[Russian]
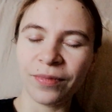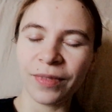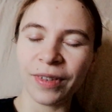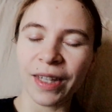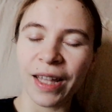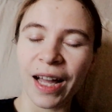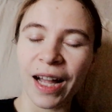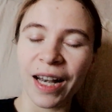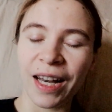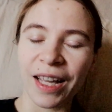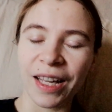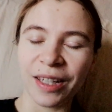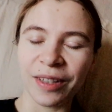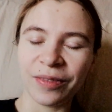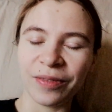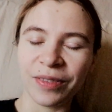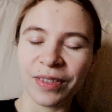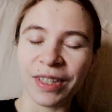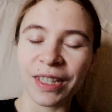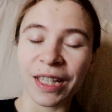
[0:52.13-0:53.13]

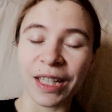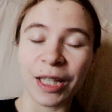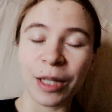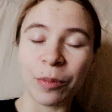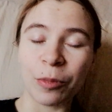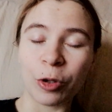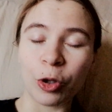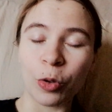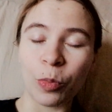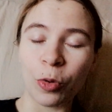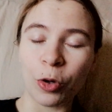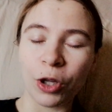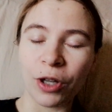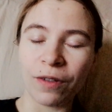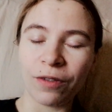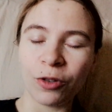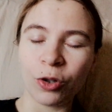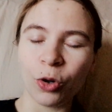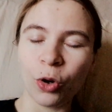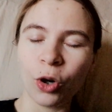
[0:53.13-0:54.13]
Далее делаем
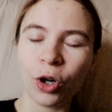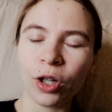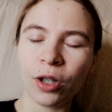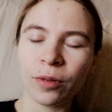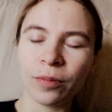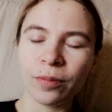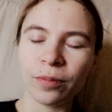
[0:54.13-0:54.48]
глубокий вдох,